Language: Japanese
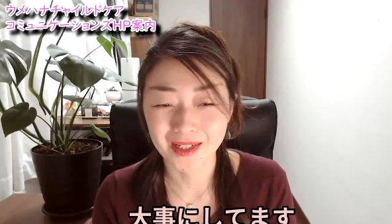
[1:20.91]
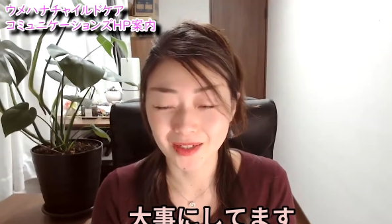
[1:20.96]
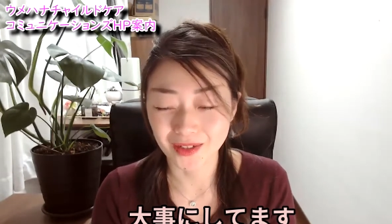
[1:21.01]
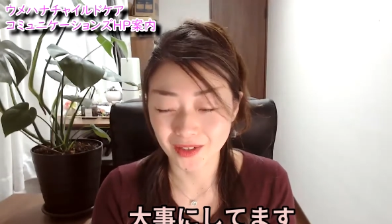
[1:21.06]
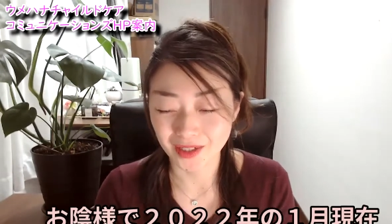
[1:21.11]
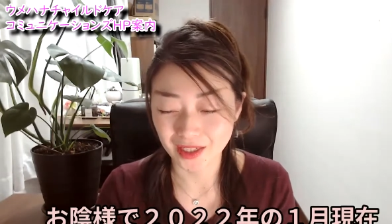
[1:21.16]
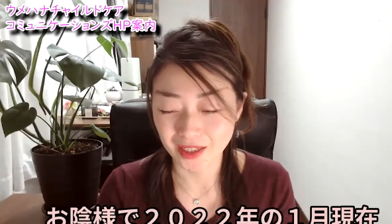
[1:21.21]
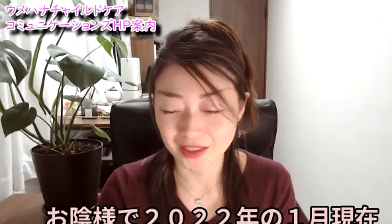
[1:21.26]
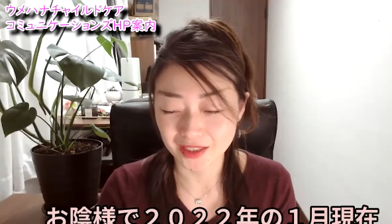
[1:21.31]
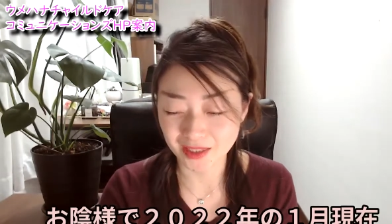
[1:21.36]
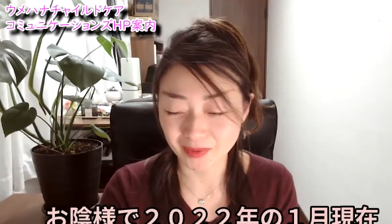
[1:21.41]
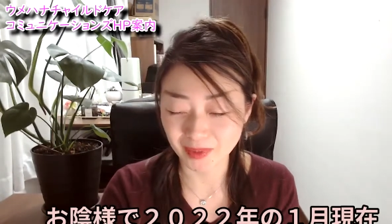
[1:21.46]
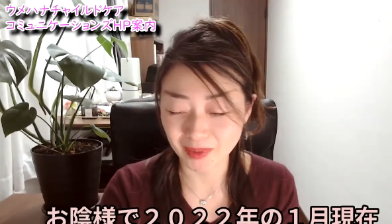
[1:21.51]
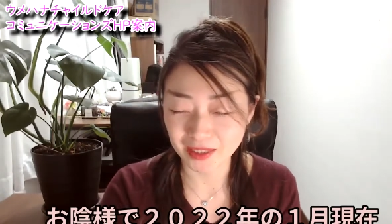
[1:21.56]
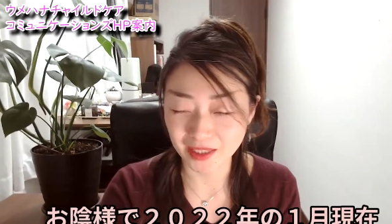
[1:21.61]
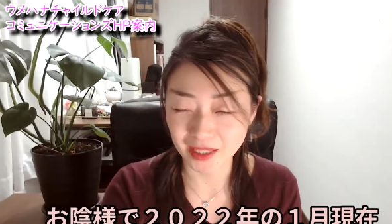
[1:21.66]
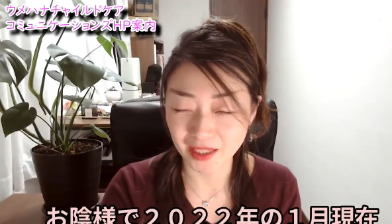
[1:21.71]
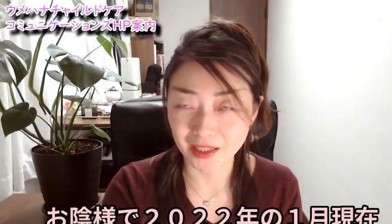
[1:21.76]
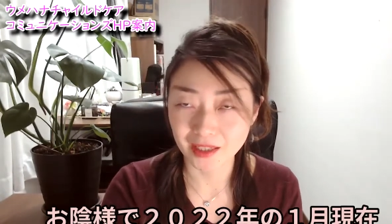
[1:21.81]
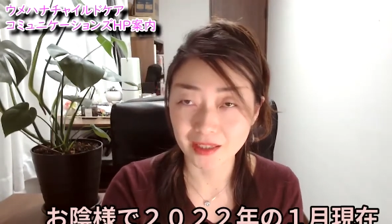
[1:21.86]
おかげさま
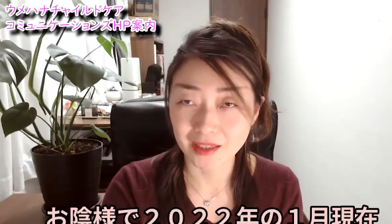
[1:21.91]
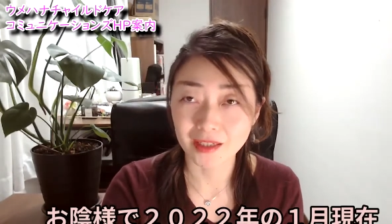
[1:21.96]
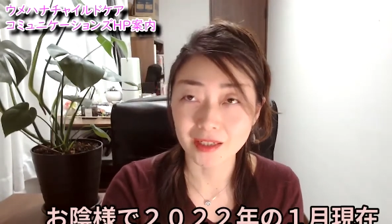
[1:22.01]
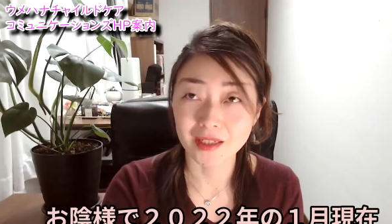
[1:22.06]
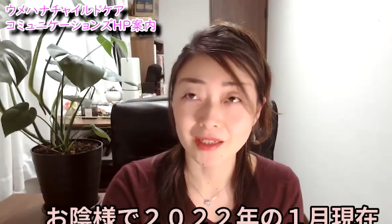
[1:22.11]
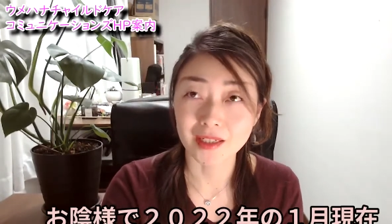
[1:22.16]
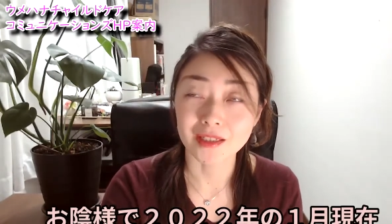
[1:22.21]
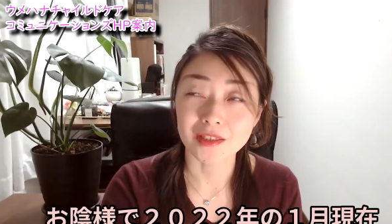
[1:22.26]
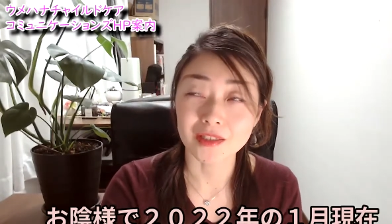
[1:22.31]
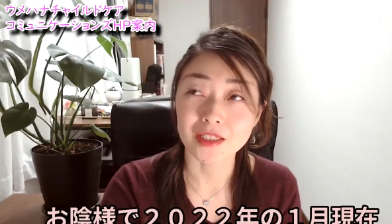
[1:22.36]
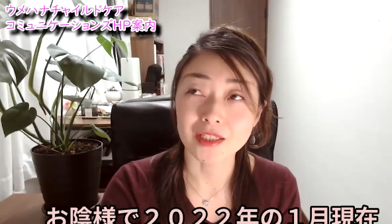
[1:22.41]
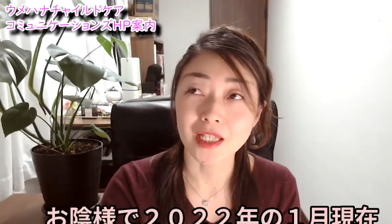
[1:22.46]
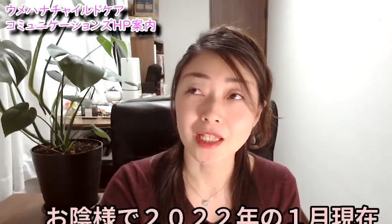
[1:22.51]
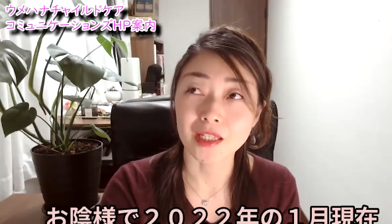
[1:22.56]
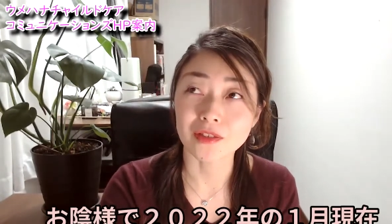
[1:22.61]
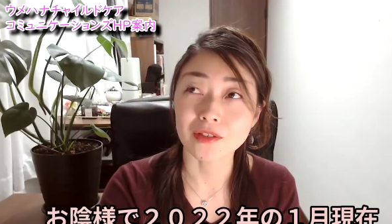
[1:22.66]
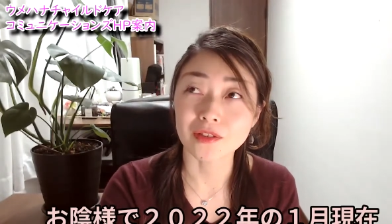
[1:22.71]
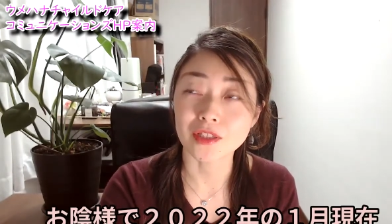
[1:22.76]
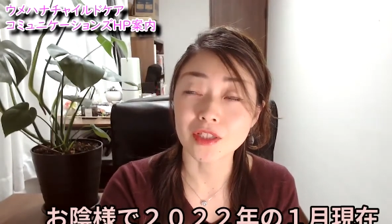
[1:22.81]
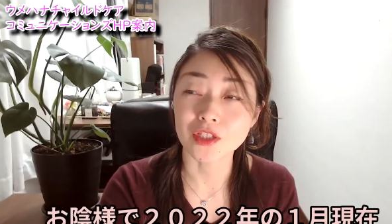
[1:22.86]
で
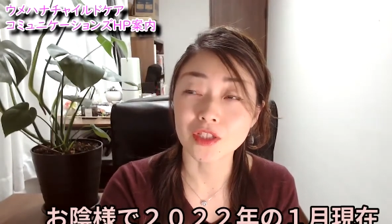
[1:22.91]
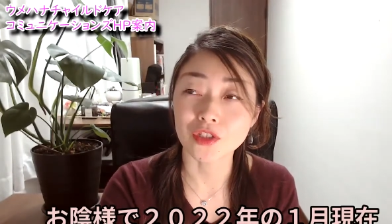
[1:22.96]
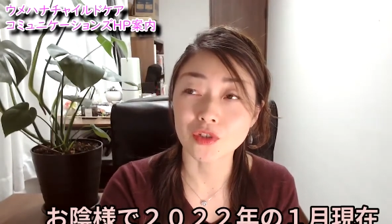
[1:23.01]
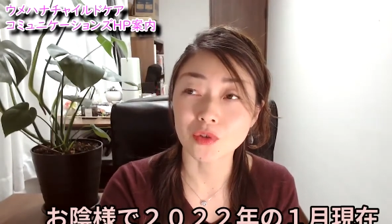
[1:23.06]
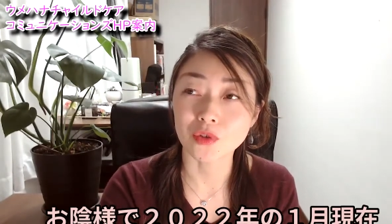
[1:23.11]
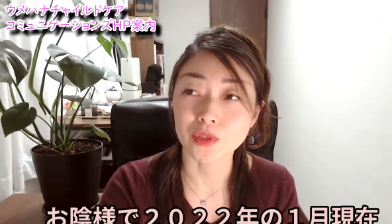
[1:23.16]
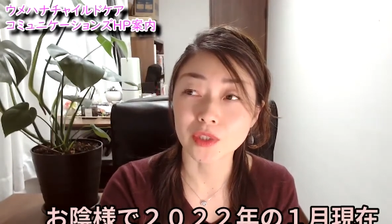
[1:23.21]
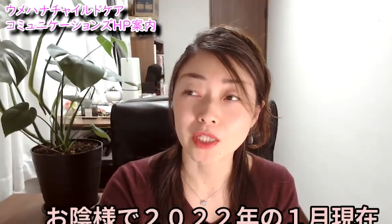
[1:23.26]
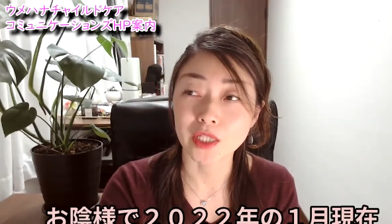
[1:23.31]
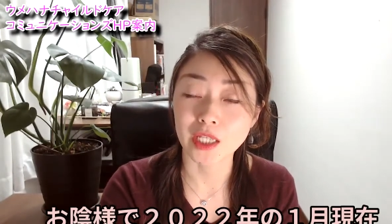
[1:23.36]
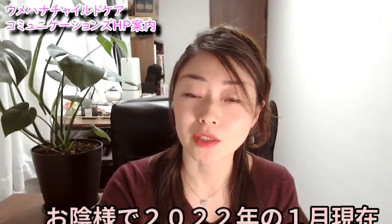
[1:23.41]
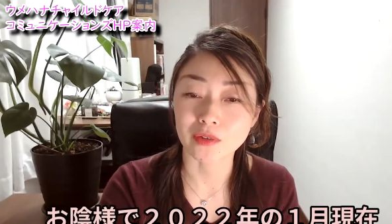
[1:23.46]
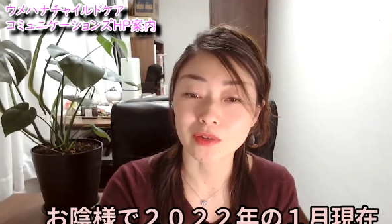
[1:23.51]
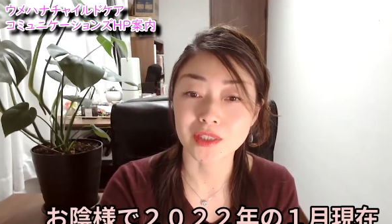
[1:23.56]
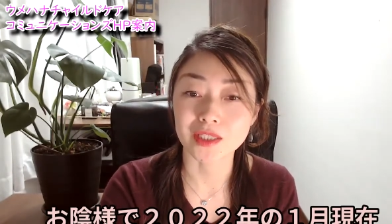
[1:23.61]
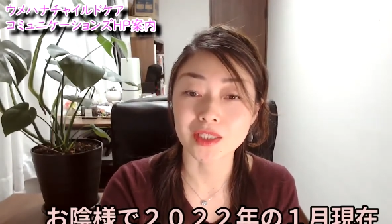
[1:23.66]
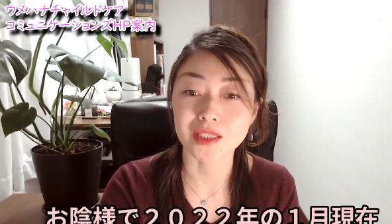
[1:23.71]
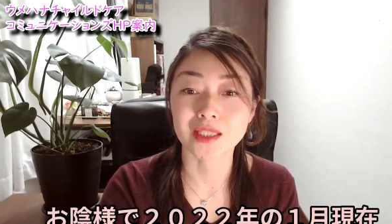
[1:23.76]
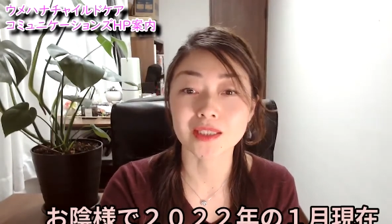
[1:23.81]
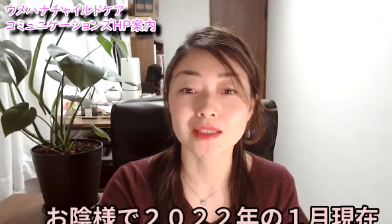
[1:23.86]
2022年の
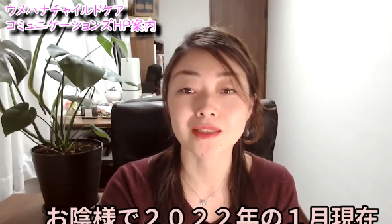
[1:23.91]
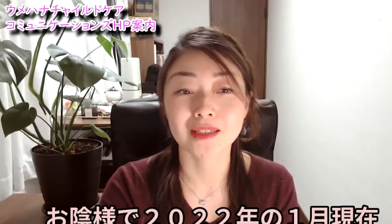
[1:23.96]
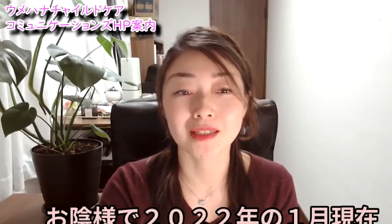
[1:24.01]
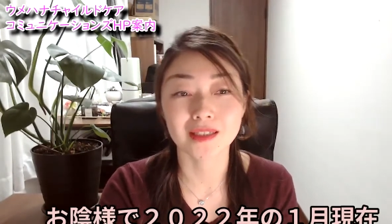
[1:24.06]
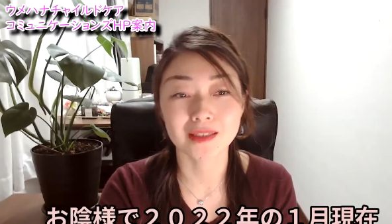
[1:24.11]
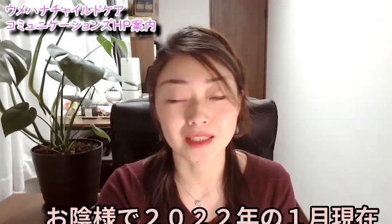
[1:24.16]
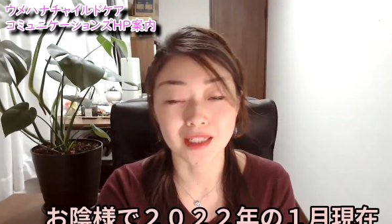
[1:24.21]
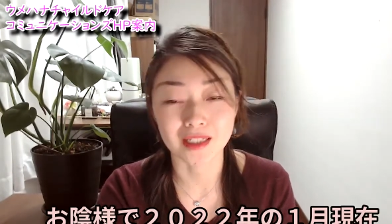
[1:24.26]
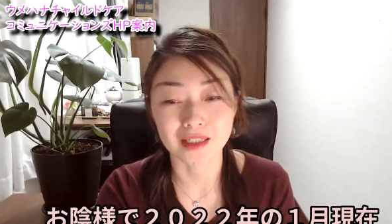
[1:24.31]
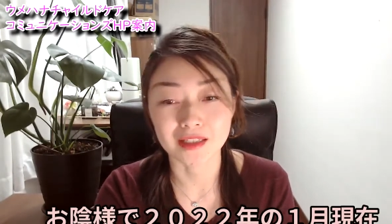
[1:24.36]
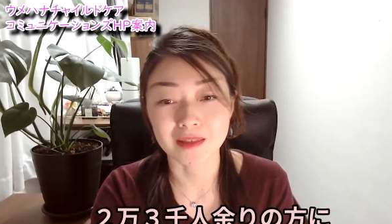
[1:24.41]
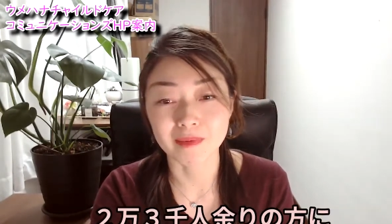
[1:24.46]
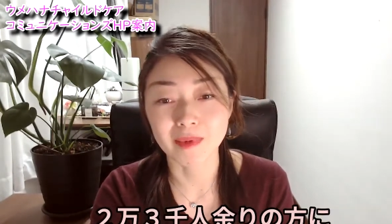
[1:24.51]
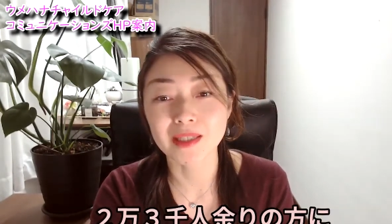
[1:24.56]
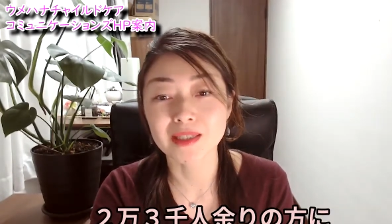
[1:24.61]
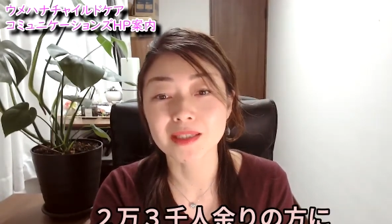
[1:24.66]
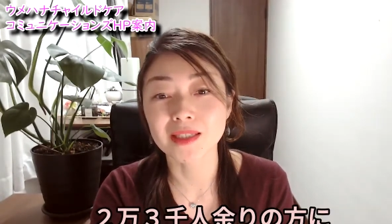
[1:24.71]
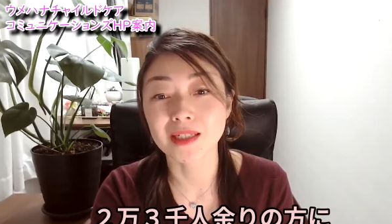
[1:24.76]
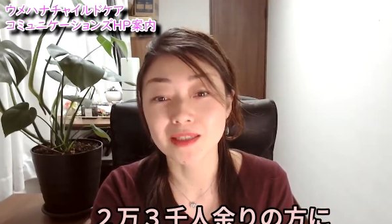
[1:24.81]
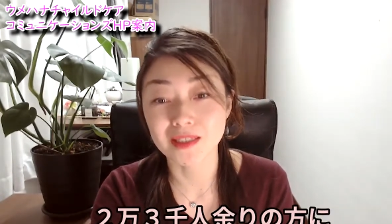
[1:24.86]
1月現在2
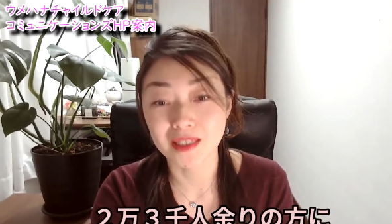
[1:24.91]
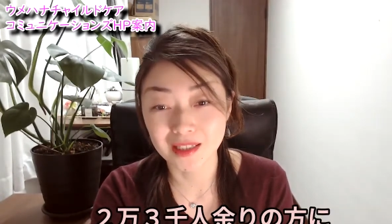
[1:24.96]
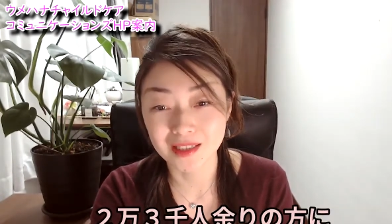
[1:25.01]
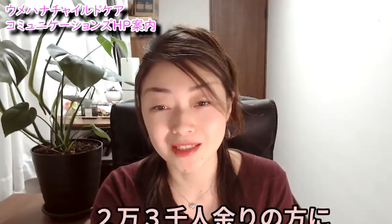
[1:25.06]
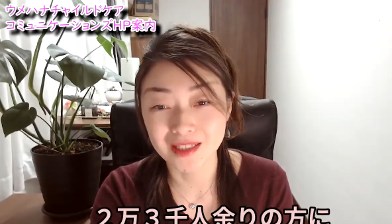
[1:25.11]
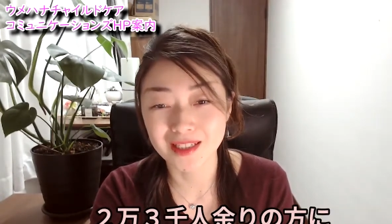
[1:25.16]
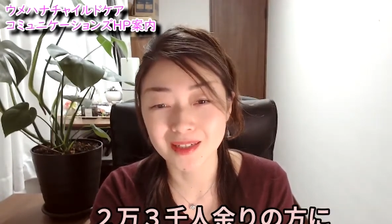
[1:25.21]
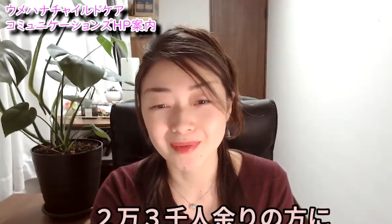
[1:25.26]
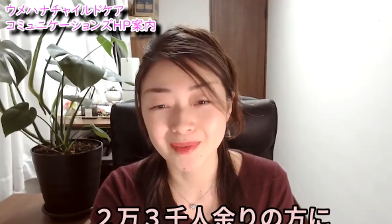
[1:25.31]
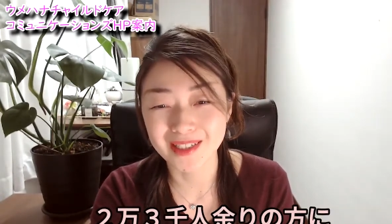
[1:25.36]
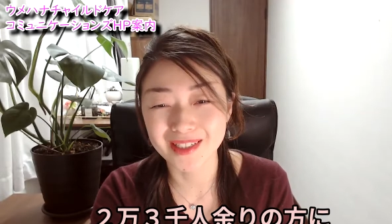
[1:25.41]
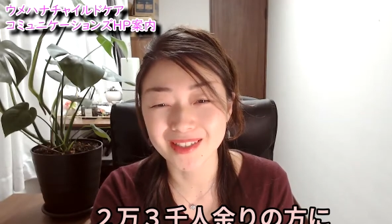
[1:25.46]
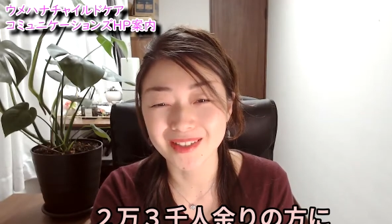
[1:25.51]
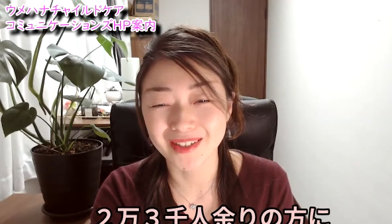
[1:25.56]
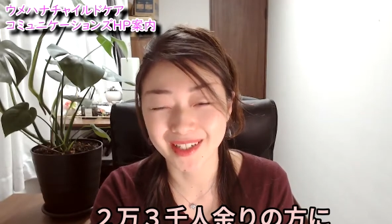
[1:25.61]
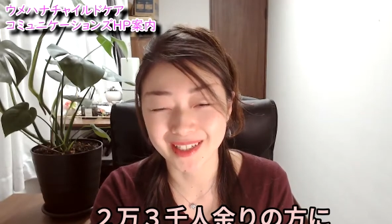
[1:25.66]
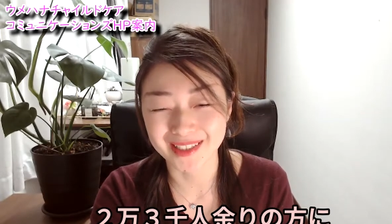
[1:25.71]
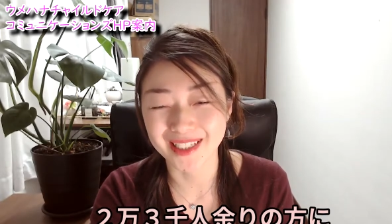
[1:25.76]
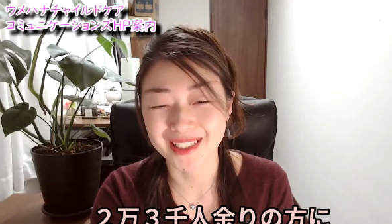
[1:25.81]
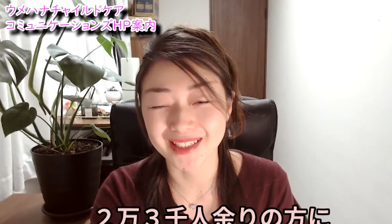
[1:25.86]
万3000人余りの
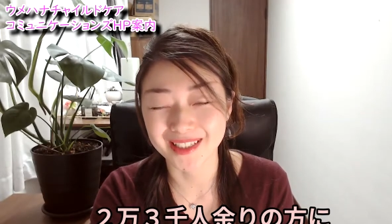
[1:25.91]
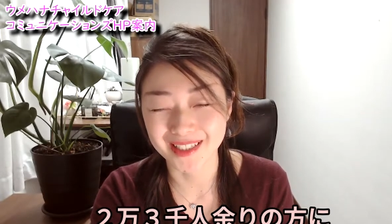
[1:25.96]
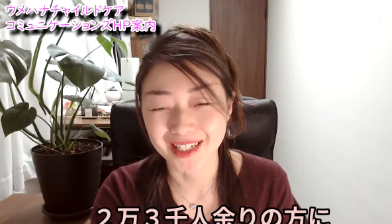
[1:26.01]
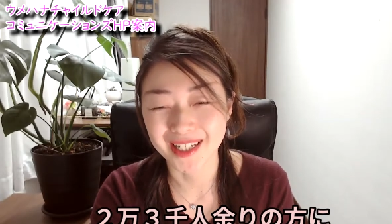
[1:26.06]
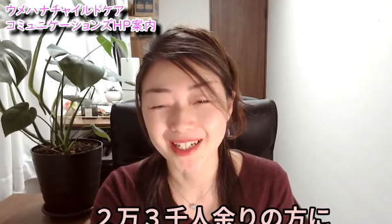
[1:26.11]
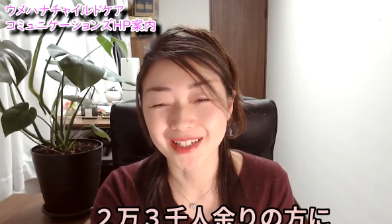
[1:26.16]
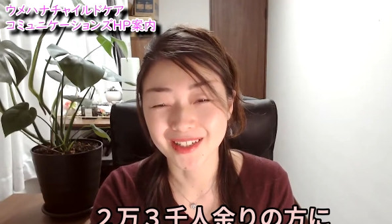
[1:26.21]
方に